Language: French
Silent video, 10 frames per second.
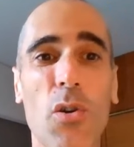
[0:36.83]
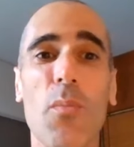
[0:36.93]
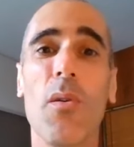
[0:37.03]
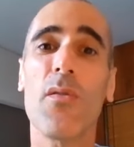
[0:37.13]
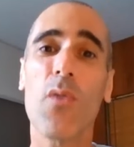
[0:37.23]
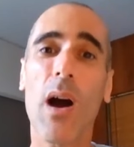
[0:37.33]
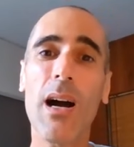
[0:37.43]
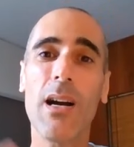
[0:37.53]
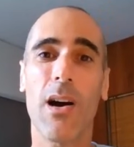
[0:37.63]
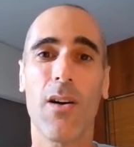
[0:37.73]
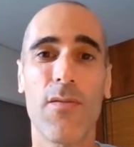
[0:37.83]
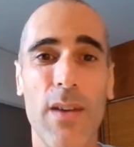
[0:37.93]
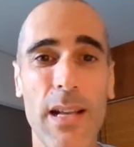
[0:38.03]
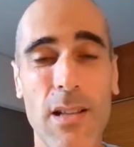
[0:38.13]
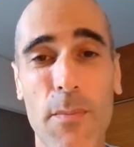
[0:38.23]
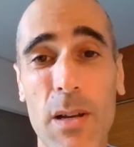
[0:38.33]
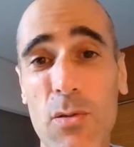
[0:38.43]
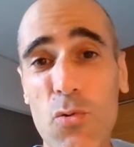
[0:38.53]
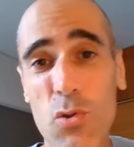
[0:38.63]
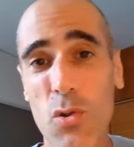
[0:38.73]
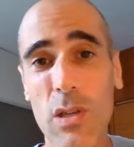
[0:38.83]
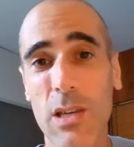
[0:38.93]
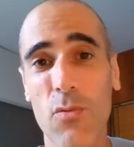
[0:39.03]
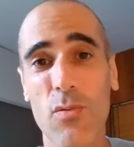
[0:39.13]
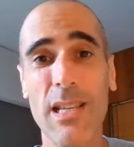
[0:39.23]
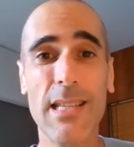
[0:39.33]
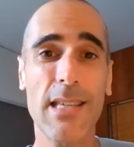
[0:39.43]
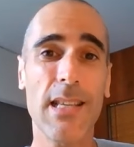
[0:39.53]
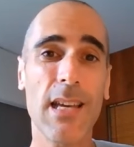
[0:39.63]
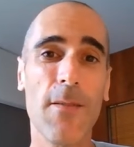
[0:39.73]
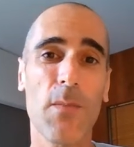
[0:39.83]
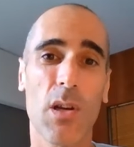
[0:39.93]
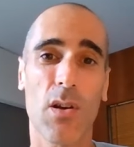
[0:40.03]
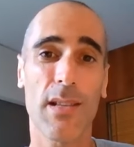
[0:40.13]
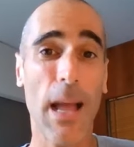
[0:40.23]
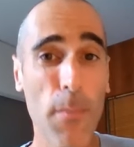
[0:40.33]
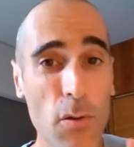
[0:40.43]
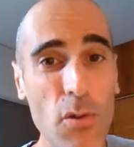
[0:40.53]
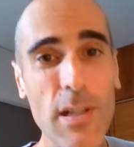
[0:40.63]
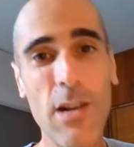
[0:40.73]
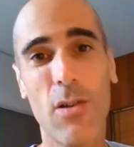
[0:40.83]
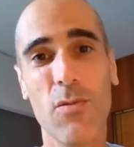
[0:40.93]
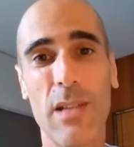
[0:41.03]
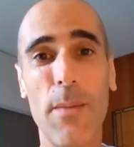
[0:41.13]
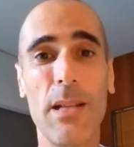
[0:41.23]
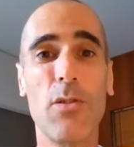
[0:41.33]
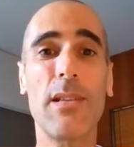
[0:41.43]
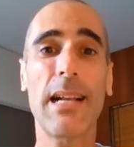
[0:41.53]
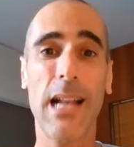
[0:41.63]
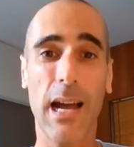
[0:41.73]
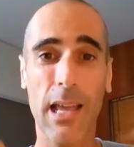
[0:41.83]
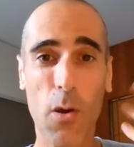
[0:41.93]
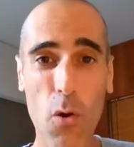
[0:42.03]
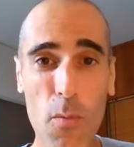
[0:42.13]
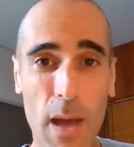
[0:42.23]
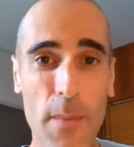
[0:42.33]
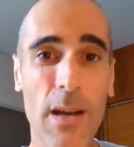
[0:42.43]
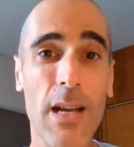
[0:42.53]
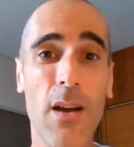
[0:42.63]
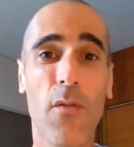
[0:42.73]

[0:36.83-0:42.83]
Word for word: que m'envoient en fait eh ben, tous ceux qui ont décidé euh, d'abandonner leur comptable et de déclarer eux-mêmes.